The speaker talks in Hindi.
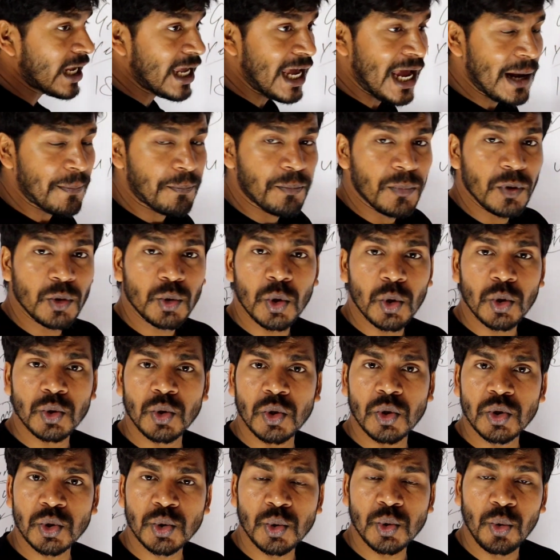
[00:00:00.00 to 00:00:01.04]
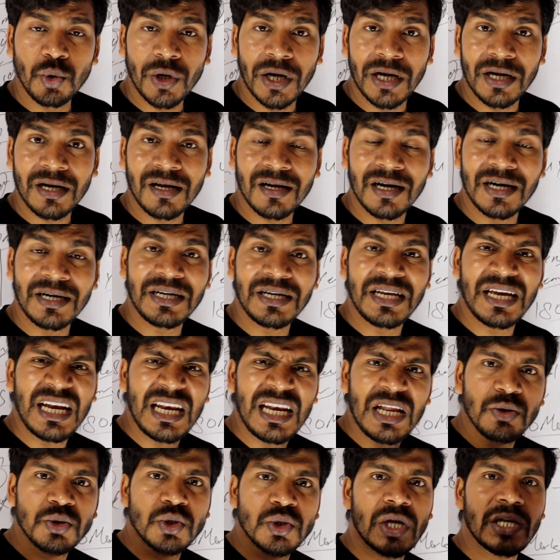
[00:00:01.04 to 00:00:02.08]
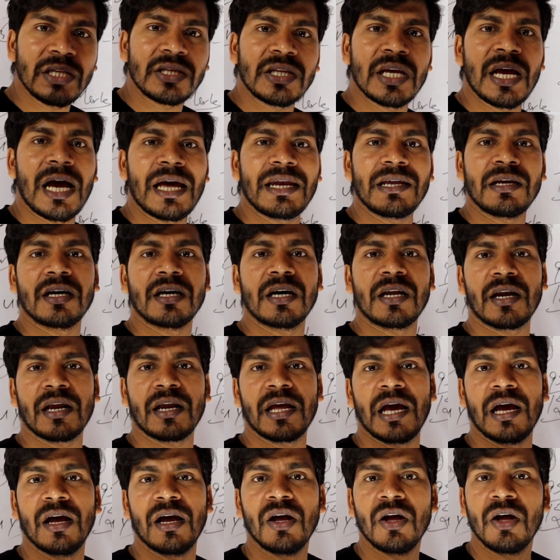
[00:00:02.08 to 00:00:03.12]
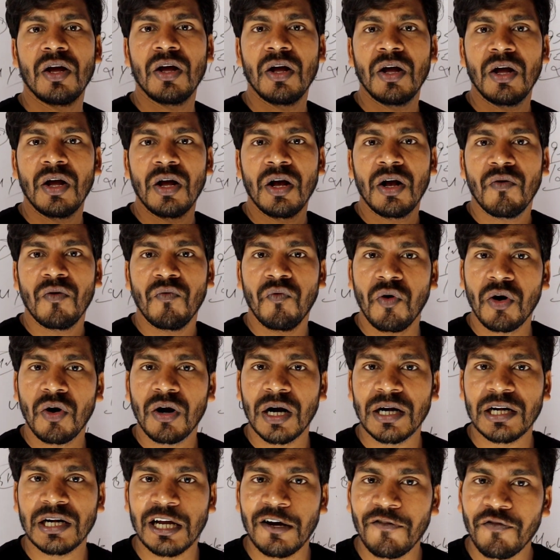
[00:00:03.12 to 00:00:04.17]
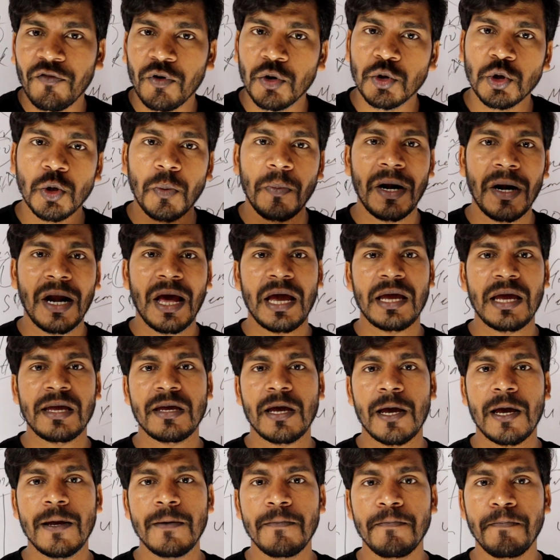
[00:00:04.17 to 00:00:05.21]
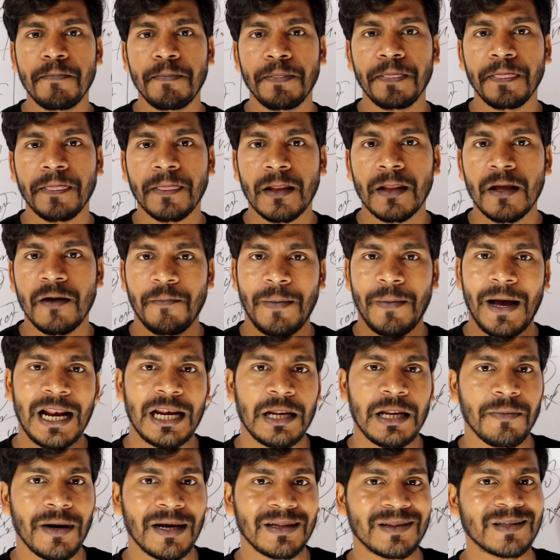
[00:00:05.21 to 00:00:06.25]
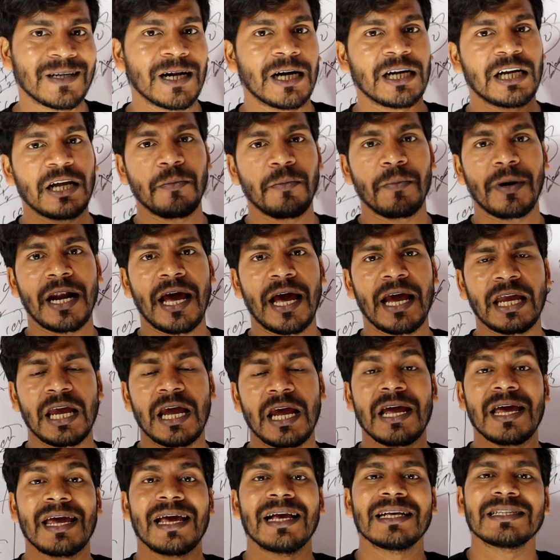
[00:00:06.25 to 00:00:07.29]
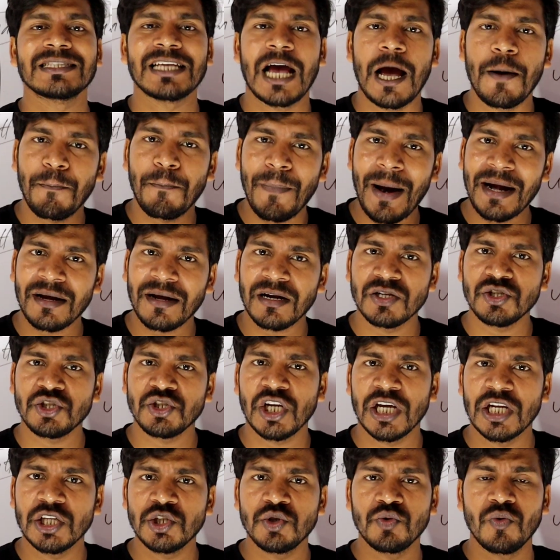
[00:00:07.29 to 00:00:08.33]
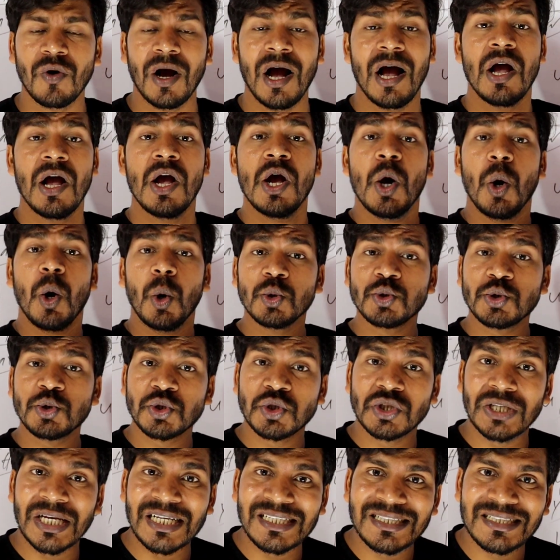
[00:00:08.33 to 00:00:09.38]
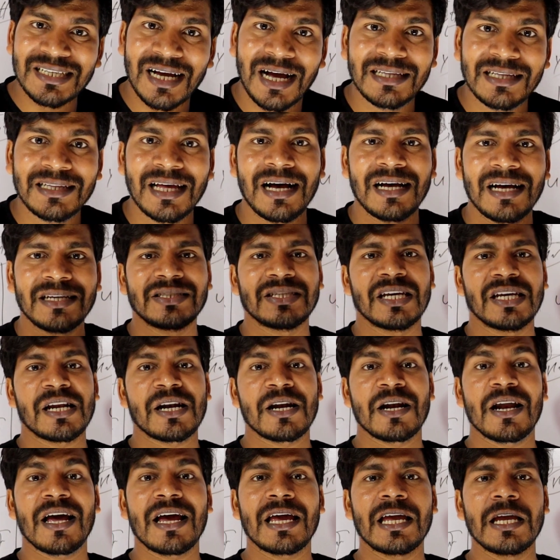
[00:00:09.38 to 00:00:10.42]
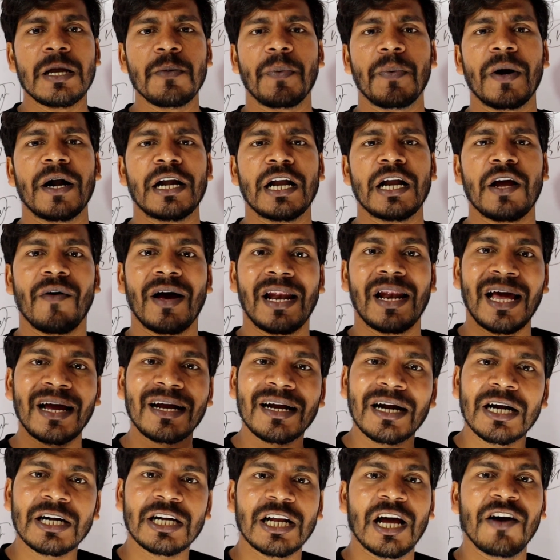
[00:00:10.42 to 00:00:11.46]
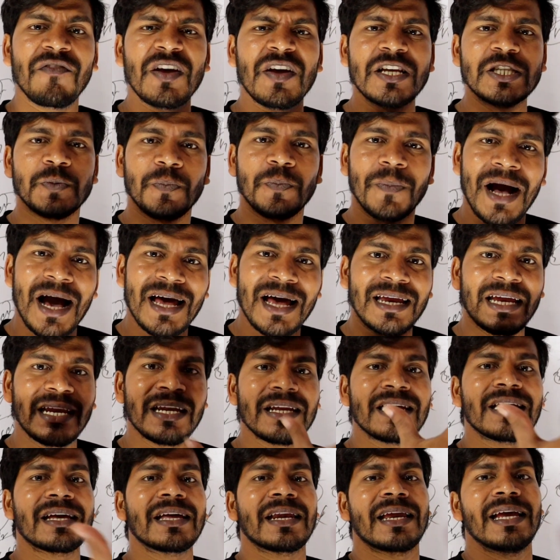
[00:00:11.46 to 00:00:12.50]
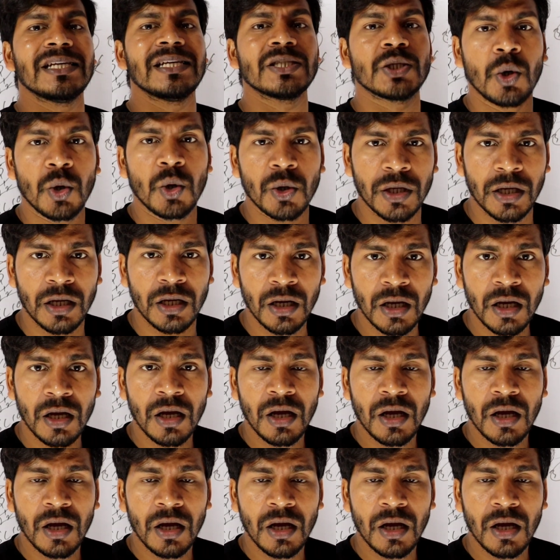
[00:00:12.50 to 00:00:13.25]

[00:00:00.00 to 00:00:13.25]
का गैप तो जो स्टूडेंट कंटिन्यूसली तैयारी कर रहे हैं वो कट ऑफ को तो बढ़ाएंगे ही पहली बात कट ऑफ बढ़ाएंगे एग्जाम पैटर्न चेंज हुआ उससे ज्यादा असर नहीं पड़ने वाला कट ऑफ इस बार इंक्रीज होगी